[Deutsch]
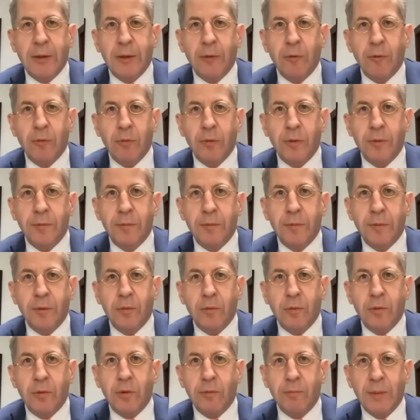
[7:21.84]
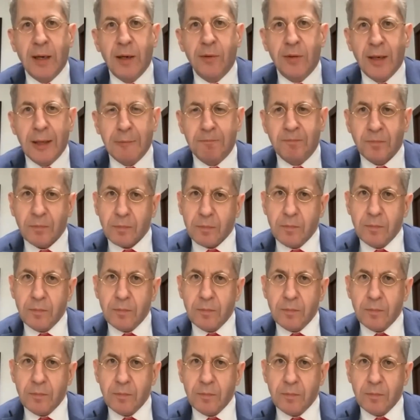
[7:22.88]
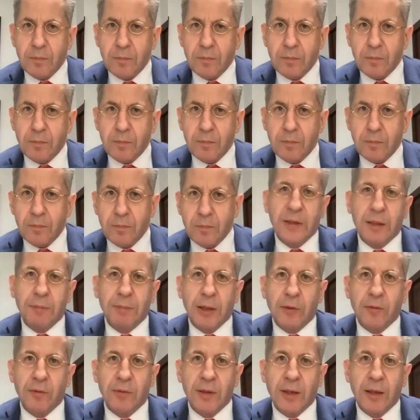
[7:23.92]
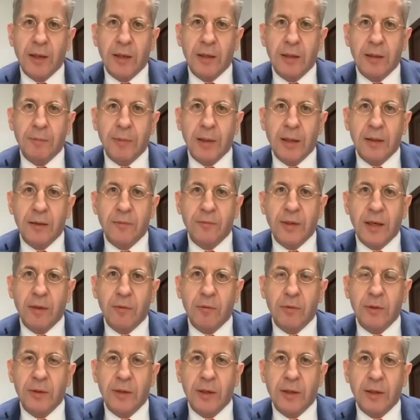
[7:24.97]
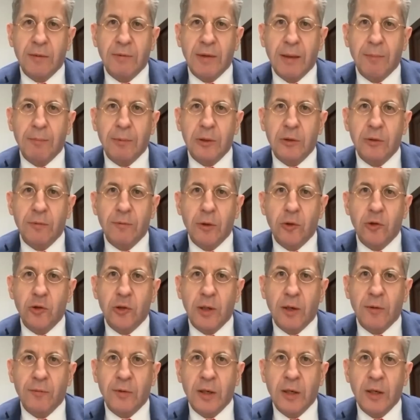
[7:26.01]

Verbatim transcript: äh, äh, zu, wenig, zu wenig Personal im Handwerk und in der gewerblichen Wirtschaft.